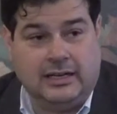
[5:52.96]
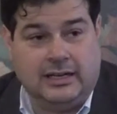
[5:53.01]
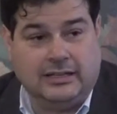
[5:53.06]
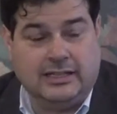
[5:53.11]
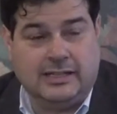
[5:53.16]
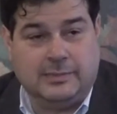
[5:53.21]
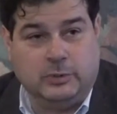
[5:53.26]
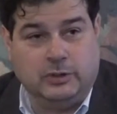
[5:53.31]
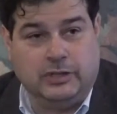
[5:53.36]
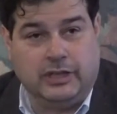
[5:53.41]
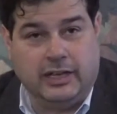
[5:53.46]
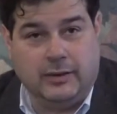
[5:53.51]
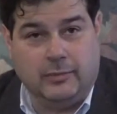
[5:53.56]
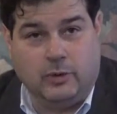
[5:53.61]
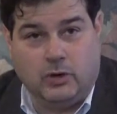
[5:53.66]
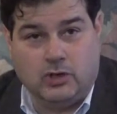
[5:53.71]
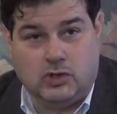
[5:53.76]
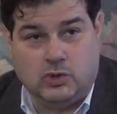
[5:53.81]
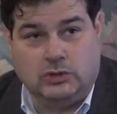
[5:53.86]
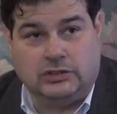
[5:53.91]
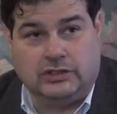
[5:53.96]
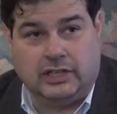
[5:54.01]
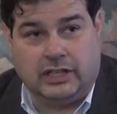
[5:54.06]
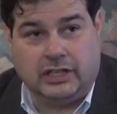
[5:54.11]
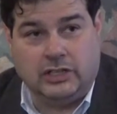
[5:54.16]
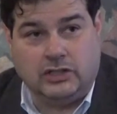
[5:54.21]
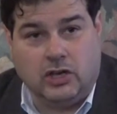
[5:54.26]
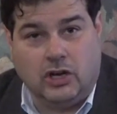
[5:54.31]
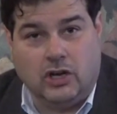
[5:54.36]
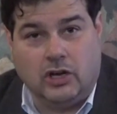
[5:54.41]
La discuteremo sul
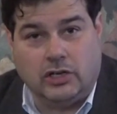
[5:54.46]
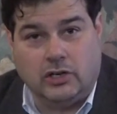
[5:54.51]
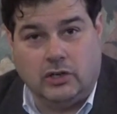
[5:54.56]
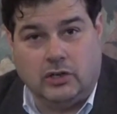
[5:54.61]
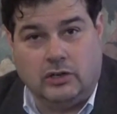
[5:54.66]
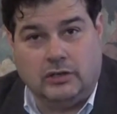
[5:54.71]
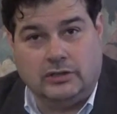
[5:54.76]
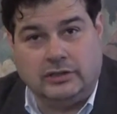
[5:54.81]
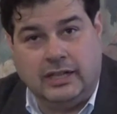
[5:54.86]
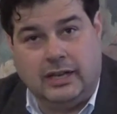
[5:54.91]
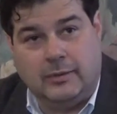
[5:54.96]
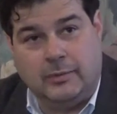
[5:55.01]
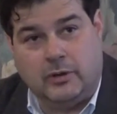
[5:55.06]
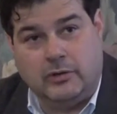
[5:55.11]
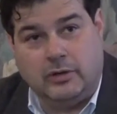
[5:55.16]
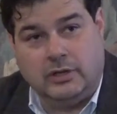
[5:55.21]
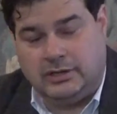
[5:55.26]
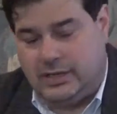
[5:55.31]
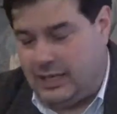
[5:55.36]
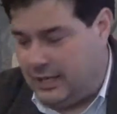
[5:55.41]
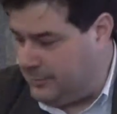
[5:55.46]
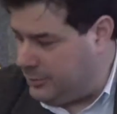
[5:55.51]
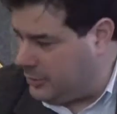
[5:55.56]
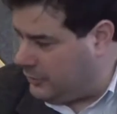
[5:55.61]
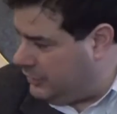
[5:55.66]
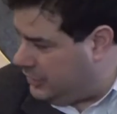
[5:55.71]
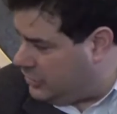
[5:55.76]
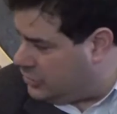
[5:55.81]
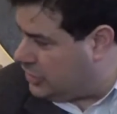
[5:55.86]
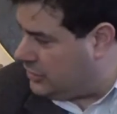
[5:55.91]
territorio della, provin della
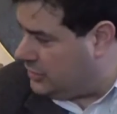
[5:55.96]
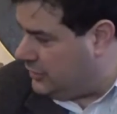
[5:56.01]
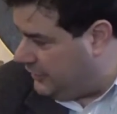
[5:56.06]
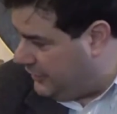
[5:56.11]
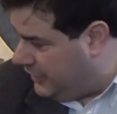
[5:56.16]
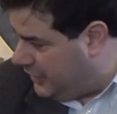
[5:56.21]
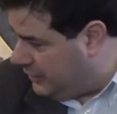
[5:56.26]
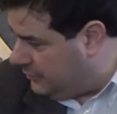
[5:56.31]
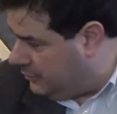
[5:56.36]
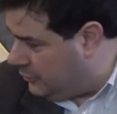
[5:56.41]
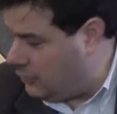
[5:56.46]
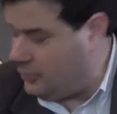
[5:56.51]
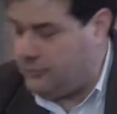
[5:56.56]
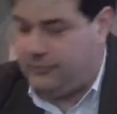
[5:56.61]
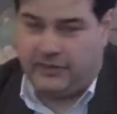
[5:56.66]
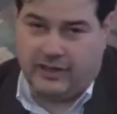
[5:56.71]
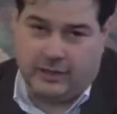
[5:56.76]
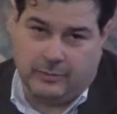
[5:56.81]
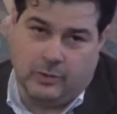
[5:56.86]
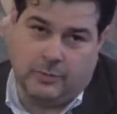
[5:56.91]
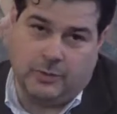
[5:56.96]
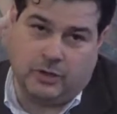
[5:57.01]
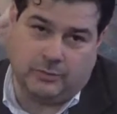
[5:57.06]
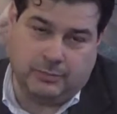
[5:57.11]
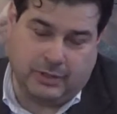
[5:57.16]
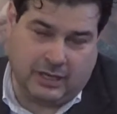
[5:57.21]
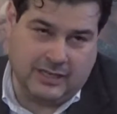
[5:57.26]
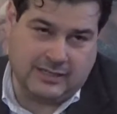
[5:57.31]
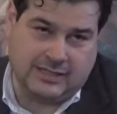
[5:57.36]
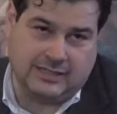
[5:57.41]
provincia di Fermo, Fermo
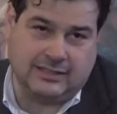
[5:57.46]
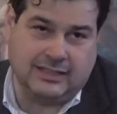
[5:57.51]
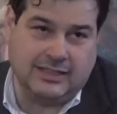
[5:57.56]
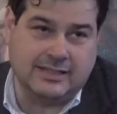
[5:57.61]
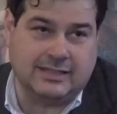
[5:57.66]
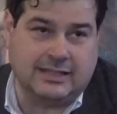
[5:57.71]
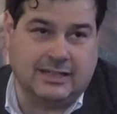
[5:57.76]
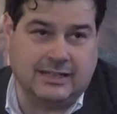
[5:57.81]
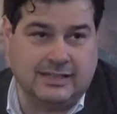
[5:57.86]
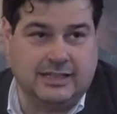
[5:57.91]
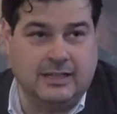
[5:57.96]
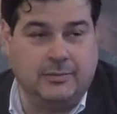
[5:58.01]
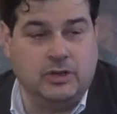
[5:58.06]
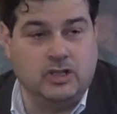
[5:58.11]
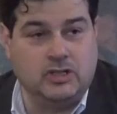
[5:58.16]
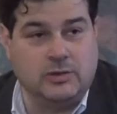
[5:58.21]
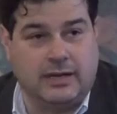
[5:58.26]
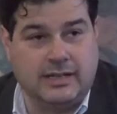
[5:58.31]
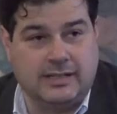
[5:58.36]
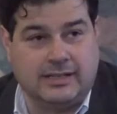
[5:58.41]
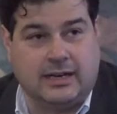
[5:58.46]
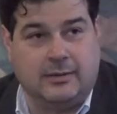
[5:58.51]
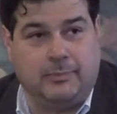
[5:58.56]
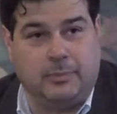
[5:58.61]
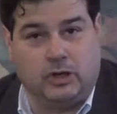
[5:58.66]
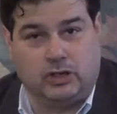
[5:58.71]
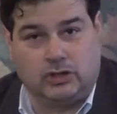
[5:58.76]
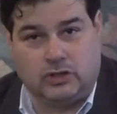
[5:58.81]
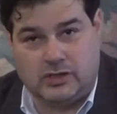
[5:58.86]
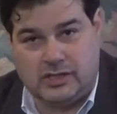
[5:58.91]
per l'esattezza la sede principale sarà
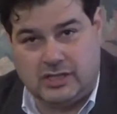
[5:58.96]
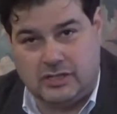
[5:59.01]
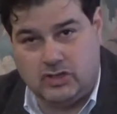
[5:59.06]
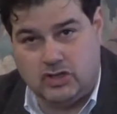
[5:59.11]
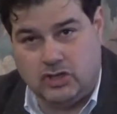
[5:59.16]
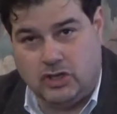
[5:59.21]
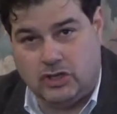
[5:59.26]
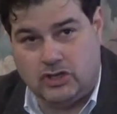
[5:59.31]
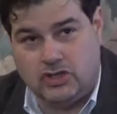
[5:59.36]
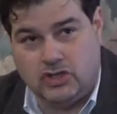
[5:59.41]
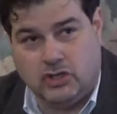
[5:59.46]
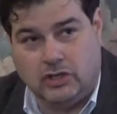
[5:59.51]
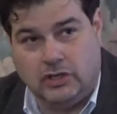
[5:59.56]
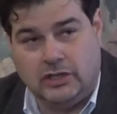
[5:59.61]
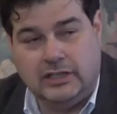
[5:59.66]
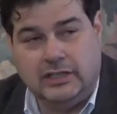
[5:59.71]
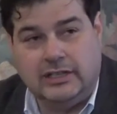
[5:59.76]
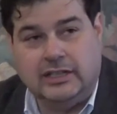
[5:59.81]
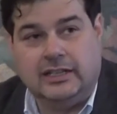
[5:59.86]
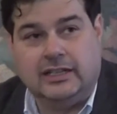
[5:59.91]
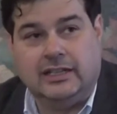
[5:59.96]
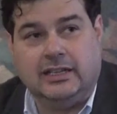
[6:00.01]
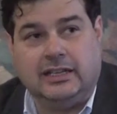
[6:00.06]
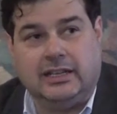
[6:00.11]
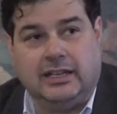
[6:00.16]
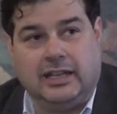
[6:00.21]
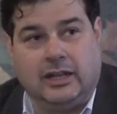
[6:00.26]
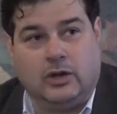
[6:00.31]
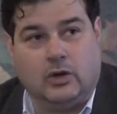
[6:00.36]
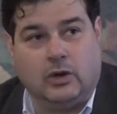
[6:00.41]
Porto San Giorgio
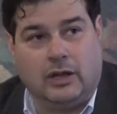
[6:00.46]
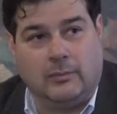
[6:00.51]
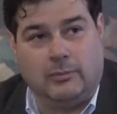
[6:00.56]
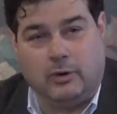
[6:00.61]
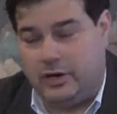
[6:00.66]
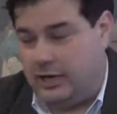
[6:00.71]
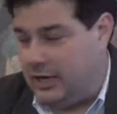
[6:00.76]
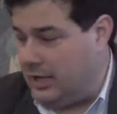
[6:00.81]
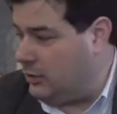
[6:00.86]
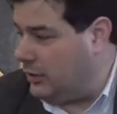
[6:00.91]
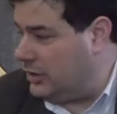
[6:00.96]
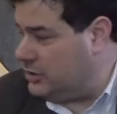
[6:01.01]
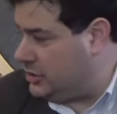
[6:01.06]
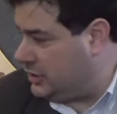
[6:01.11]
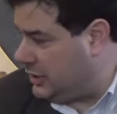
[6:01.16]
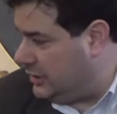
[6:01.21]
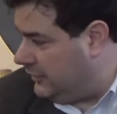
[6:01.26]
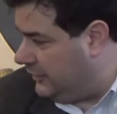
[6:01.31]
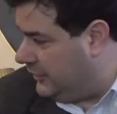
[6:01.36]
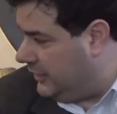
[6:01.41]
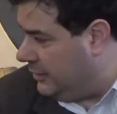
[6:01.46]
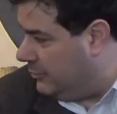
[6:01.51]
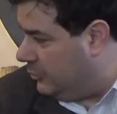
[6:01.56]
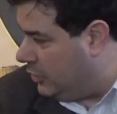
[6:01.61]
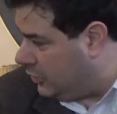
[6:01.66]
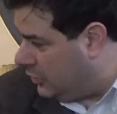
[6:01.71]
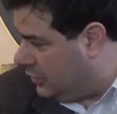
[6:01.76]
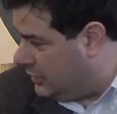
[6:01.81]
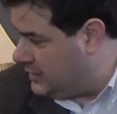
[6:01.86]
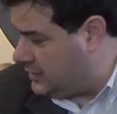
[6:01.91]
e collaborerà con la città di
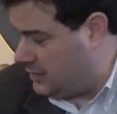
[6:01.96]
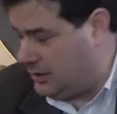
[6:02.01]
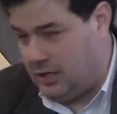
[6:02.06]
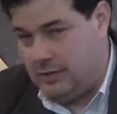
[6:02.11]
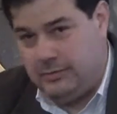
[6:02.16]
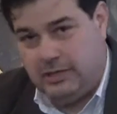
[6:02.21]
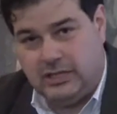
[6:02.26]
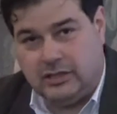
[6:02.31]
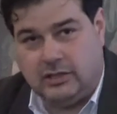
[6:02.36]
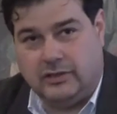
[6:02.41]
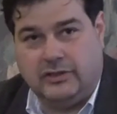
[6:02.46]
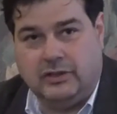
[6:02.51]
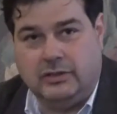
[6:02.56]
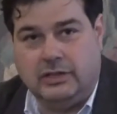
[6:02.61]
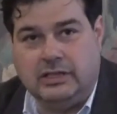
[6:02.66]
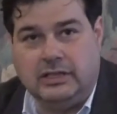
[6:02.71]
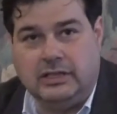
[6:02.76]
Fermo e con le zone limitrofi,